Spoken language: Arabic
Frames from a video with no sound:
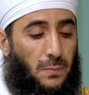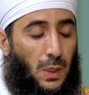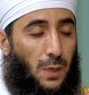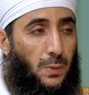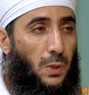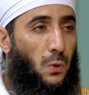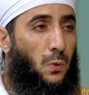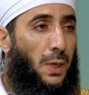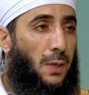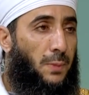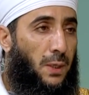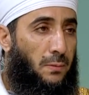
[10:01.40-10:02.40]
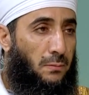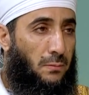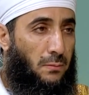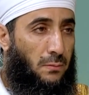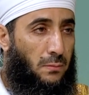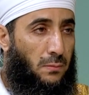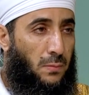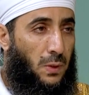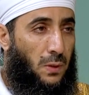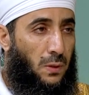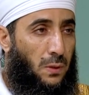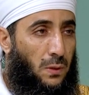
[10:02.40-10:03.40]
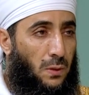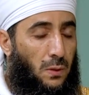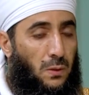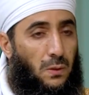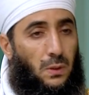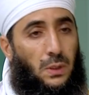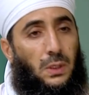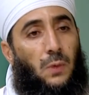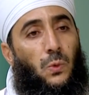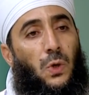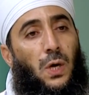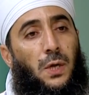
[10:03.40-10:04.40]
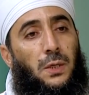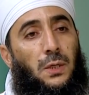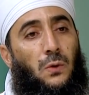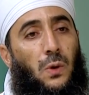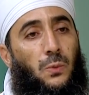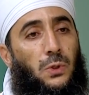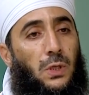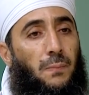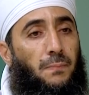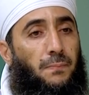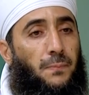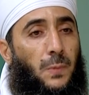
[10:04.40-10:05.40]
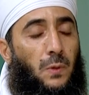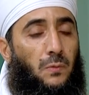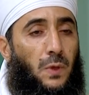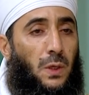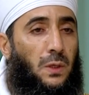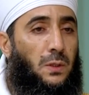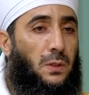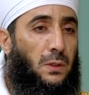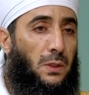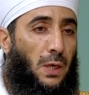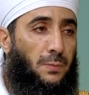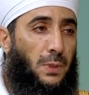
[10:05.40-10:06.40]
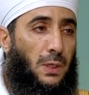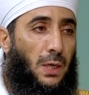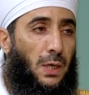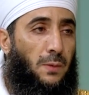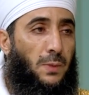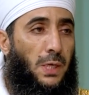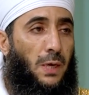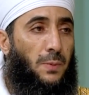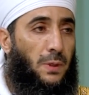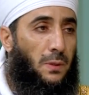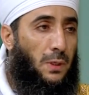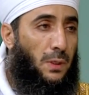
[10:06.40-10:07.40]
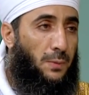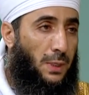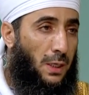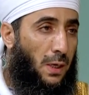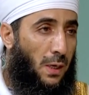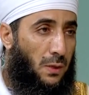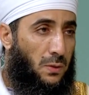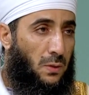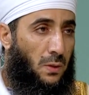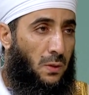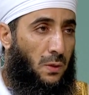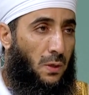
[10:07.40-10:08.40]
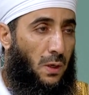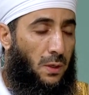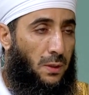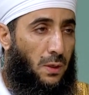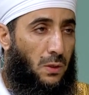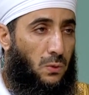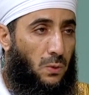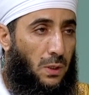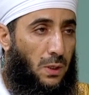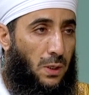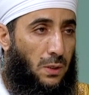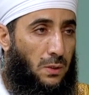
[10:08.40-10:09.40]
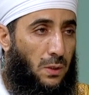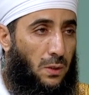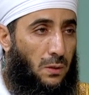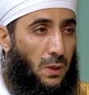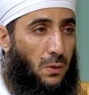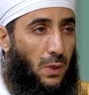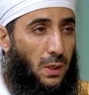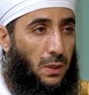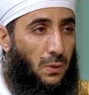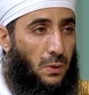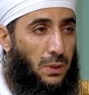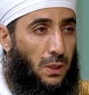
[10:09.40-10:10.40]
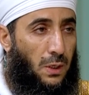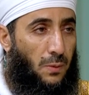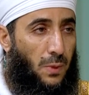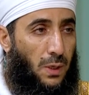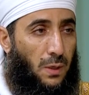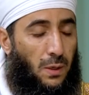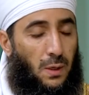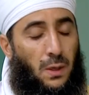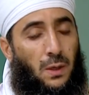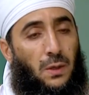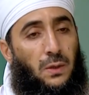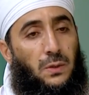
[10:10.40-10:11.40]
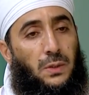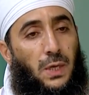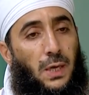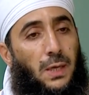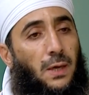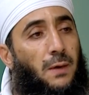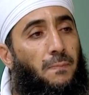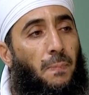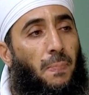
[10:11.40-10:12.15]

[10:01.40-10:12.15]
ابي امامه عند البخاري ومسلم في قصه عبد الله بن عمرو بن العاص ان رسول الله صلى الله عليه وسلم ساله